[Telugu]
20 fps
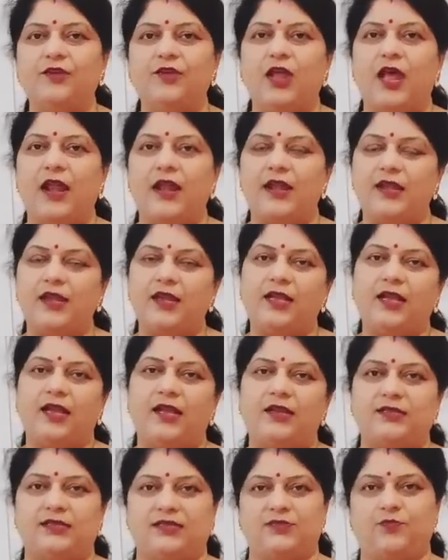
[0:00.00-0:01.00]
ఇందులో
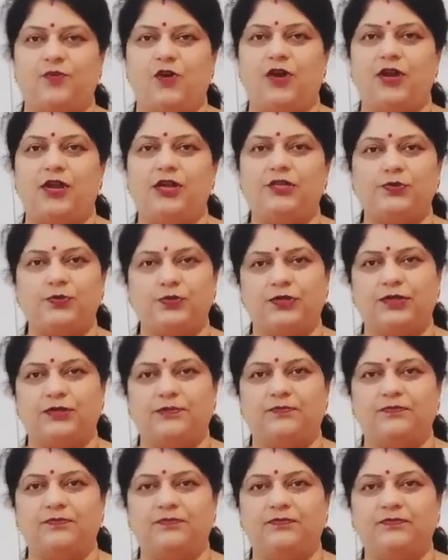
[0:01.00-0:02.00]
అన్ని కలర్స్ బాగున్నాయి
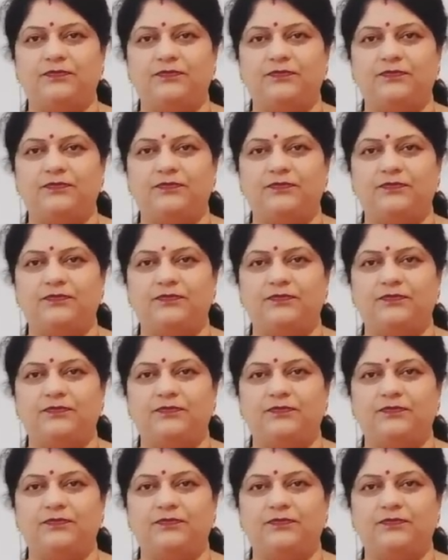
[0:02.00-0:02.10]
చూద్దాం